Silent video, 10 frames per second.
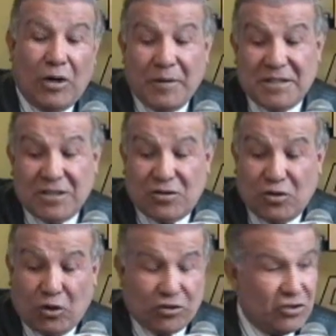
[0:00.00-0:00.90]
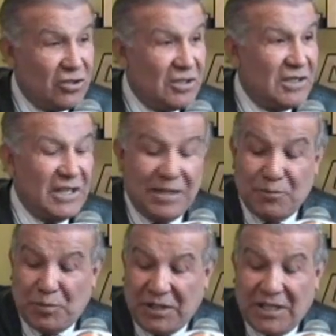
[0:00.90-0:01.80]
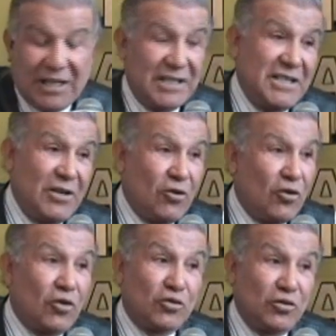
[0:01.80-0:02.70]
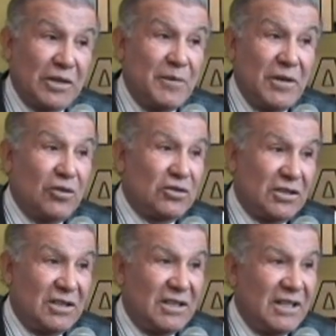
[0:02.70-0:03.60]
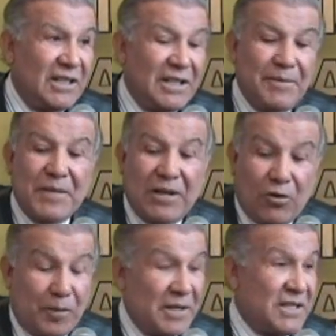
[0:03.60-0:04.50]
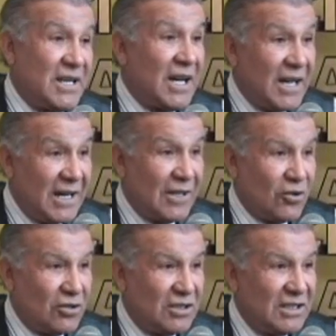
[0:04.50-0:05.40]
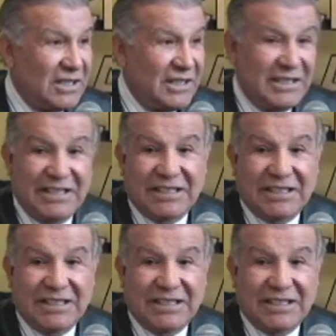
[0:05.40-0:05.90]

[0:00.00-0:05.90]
A veces dos impiden que el chico o sus amigos eh, los persigan al ladrón y